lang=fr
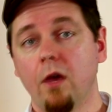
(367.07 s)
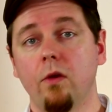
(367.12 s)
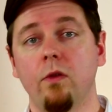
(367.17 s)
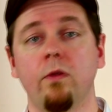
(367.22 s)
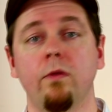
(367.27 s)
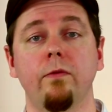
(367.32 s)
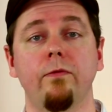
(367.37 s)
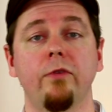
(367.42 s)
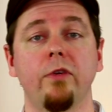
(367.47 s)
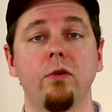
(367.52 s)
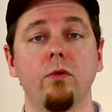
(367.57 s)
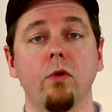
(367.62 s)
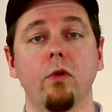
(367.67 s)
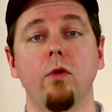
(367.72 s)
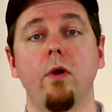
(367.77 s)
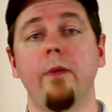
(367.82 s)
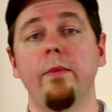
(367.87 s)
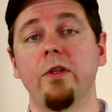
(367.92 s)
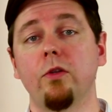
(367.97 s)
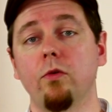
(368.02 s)
une figure
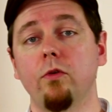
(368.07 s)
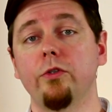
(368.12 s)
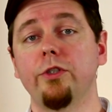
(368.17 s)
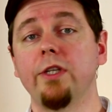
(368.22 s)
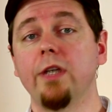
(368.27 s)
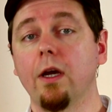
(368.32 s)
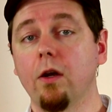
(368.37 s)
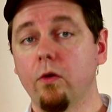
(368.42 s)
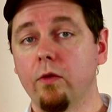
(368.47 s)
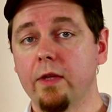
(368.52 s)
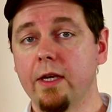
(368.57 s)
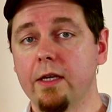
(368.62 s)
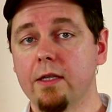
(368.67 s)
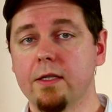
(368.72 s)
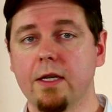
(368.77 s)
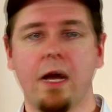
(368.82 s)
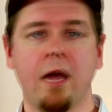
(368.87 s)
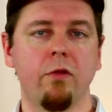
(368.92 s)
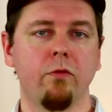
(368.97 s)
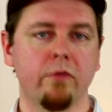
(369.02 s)
de la mythologie
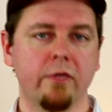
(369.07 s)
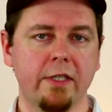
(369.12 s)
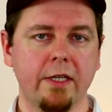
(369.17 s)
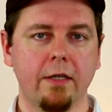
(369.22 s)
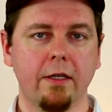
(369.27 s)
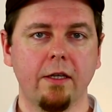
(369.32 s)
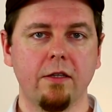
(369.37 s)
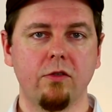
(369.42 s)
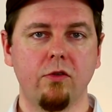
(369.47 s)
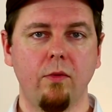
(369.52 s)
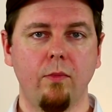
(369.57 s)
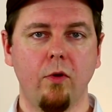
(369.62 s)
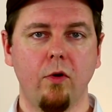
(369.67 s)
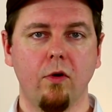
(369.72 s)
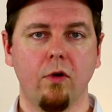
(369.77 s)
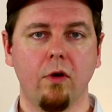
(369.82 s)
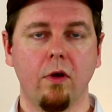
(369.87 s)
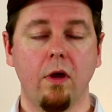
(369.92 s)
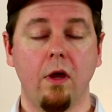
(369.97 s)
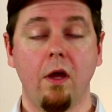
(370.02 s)
irlandaise annonciatrice de
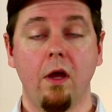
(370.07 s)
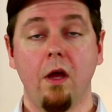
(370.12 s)
mort.